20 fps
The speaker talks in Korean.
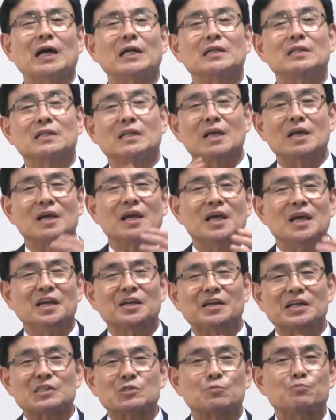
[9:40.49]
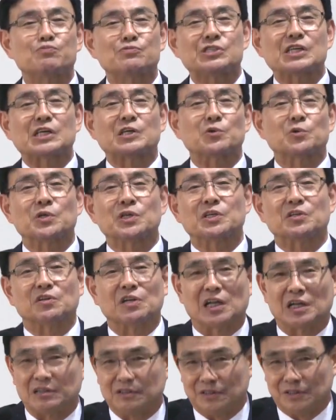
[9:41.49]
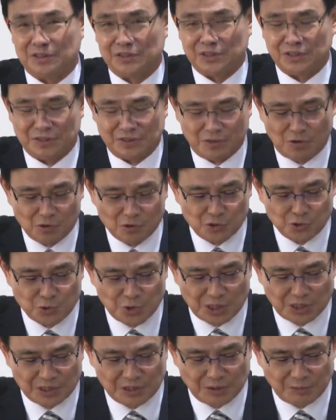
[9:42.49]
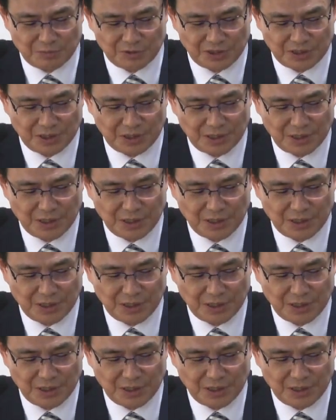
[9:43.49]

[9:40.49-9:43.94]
하는데 그래서 부작용이 일어나는 것이에요. 억지로 하기 때문에.